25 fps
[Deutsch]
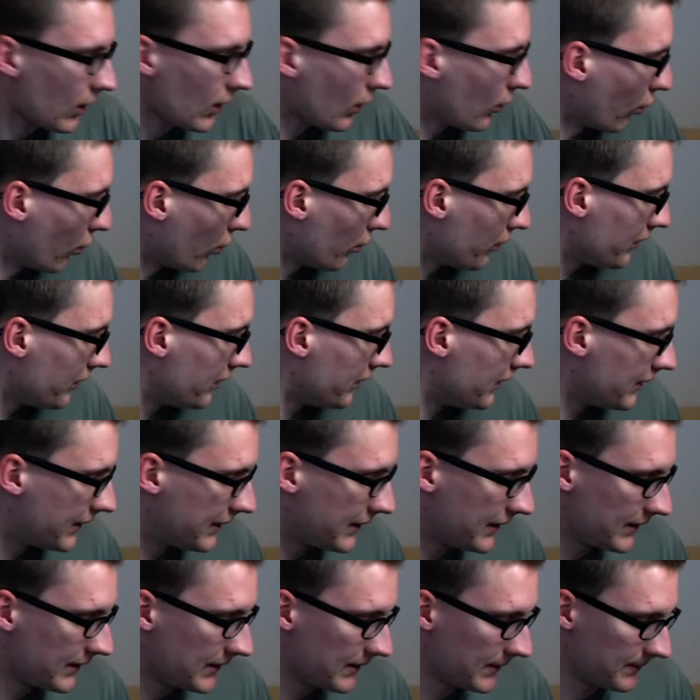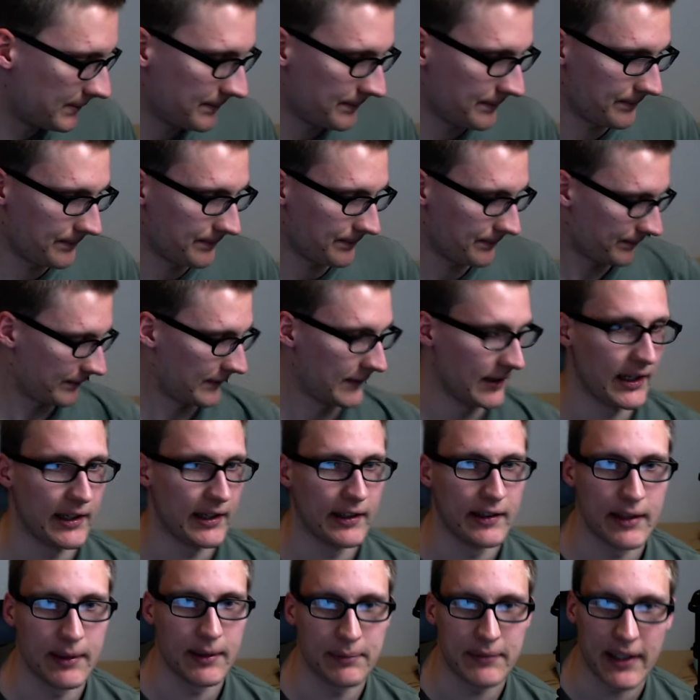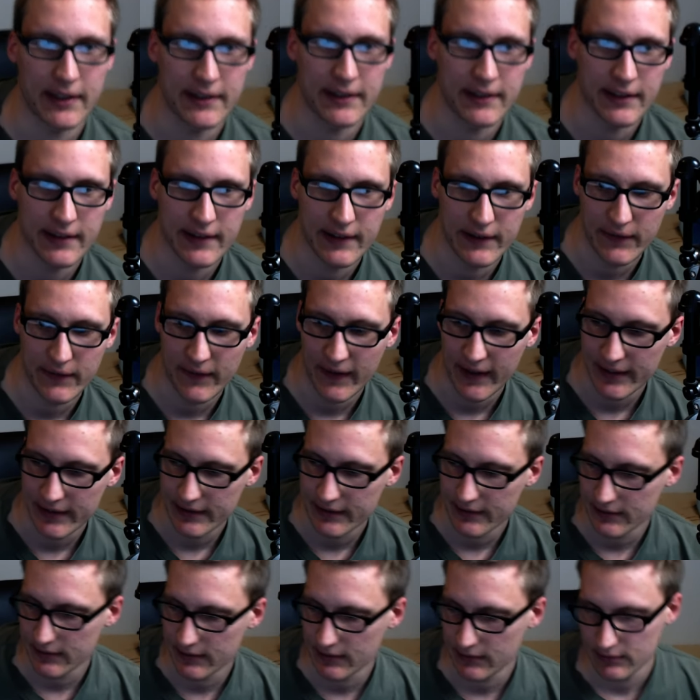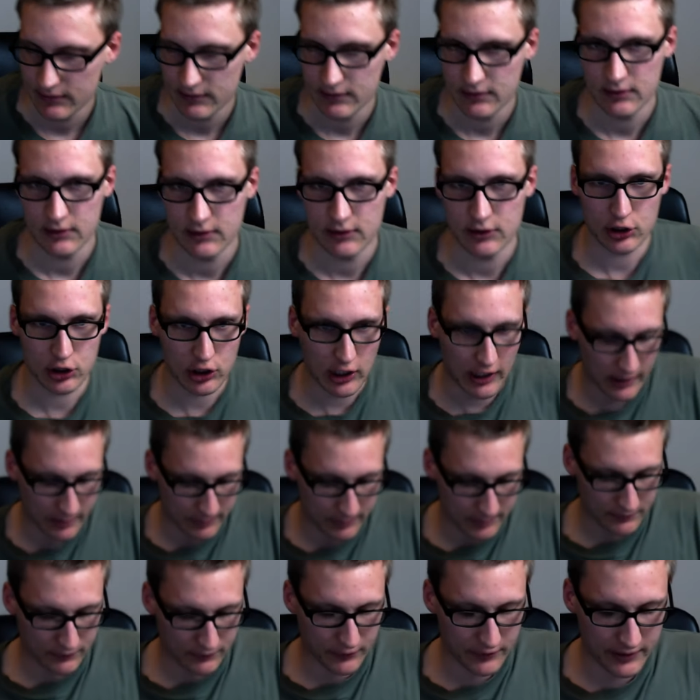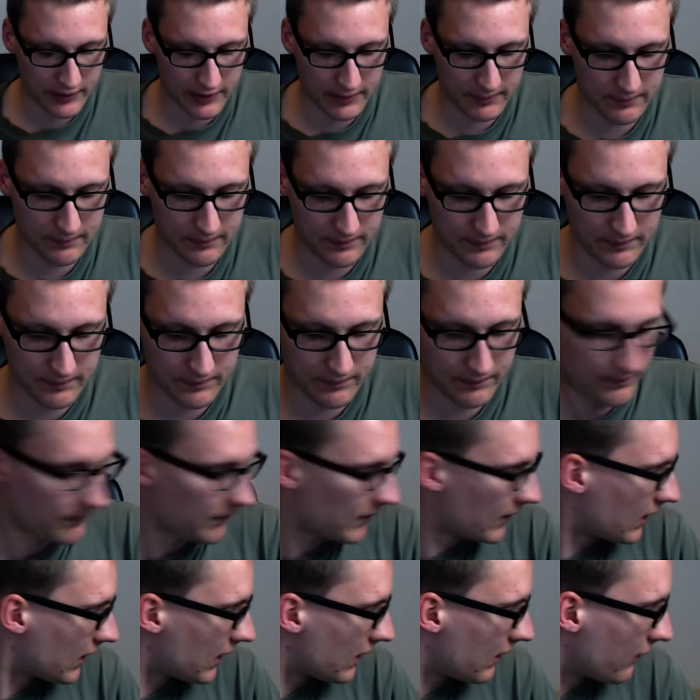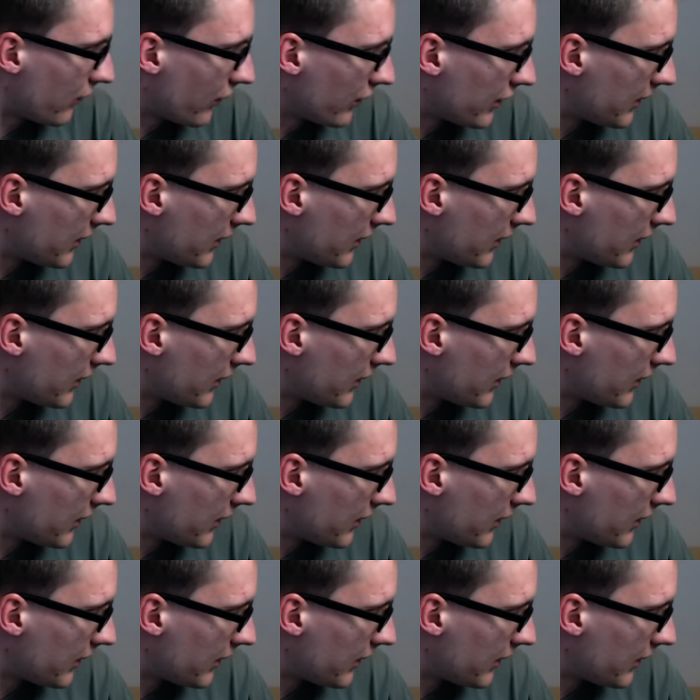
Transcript: Und ähm, nimmt dann die zweite Scheibe von dem, von